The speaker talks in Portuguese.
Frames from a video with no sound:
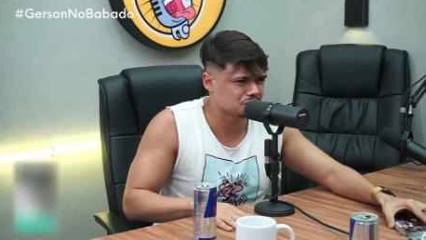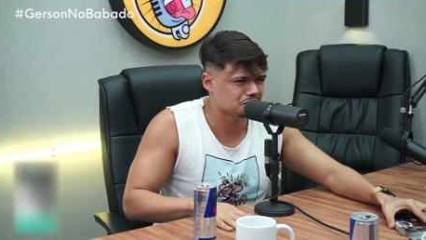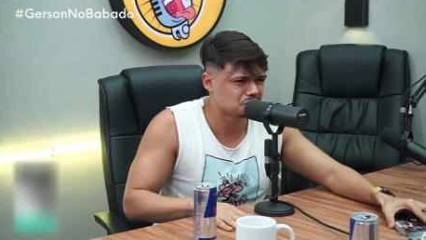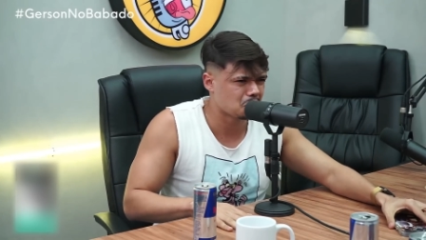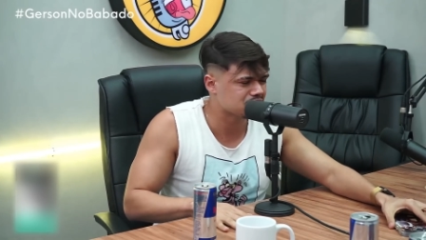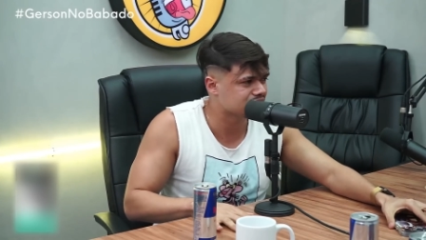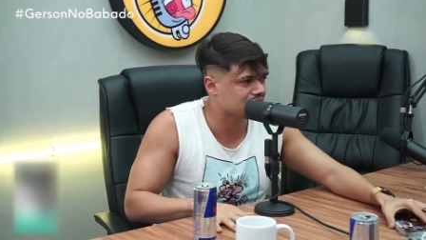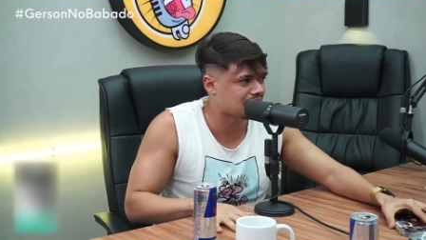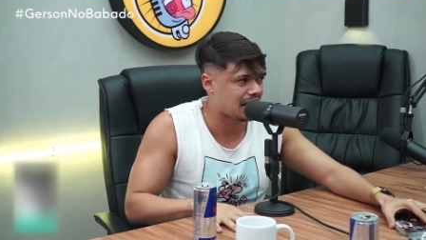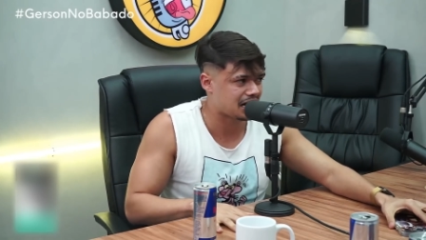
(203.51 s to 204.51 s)
uns 12
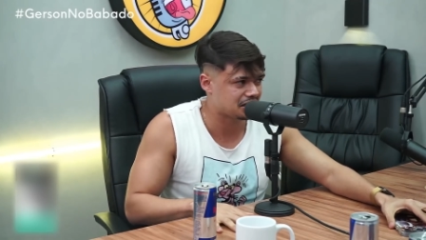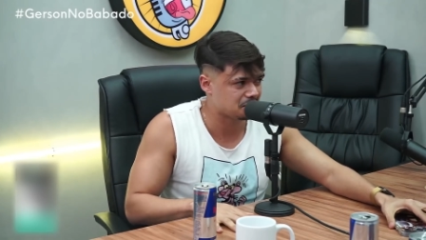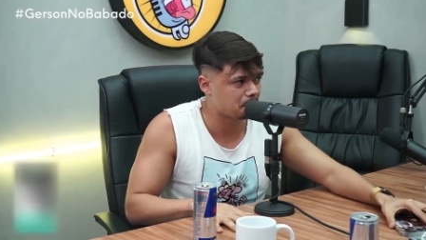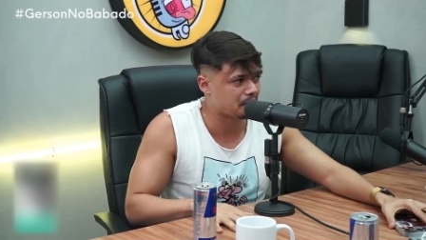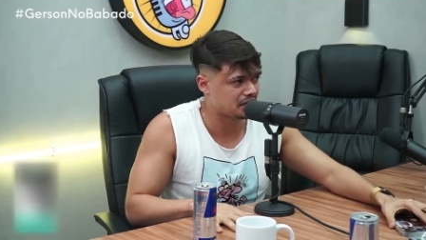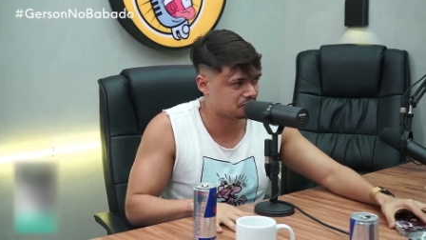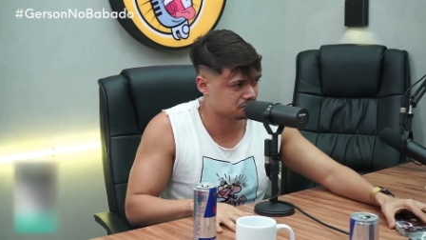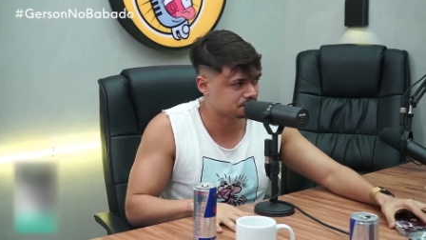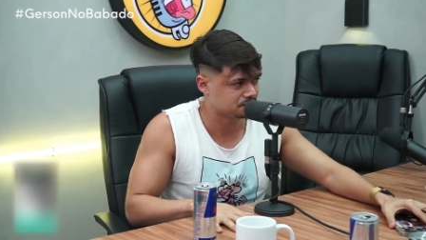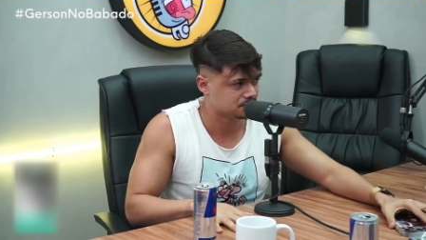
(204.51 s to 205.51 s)
ah. caras de preto.